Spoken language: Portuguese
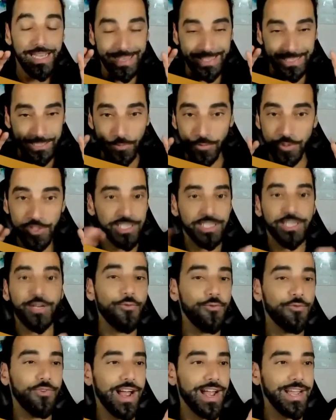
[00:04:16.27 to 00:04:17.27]
Então você
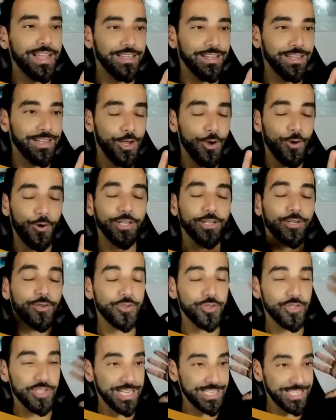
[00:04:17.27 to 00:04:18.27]
não vai. Ou
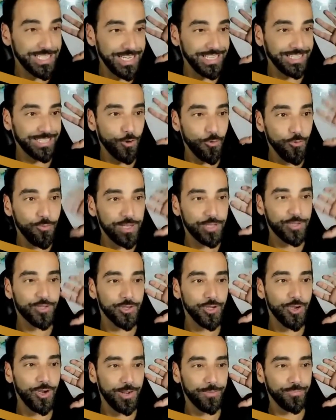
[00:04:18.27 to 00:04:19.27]
então, se você aceita uma
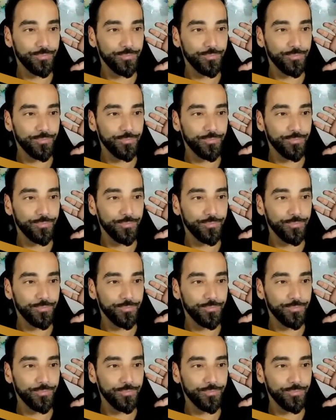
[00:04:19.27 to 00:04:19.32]
só,